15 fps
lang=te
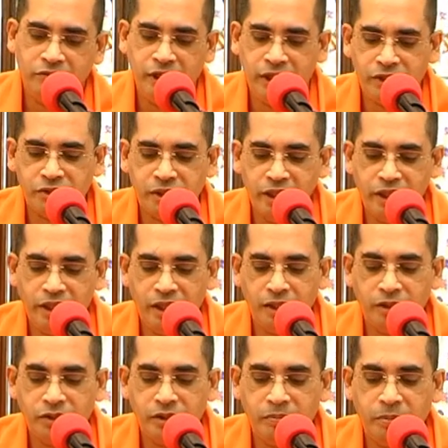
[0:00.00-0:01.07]
విక్టరీ
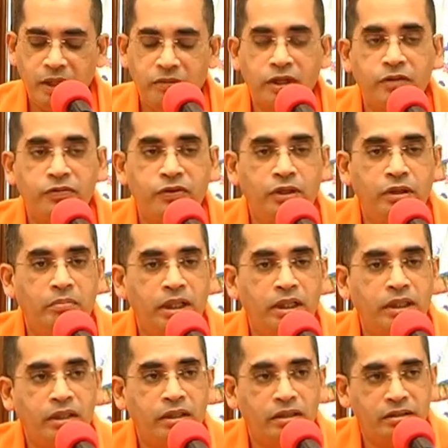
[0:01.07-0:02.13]
అంటు ద పవర్ఫుల్
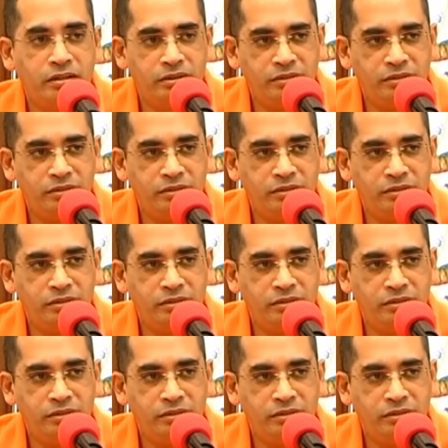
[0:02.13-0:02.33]
మదర్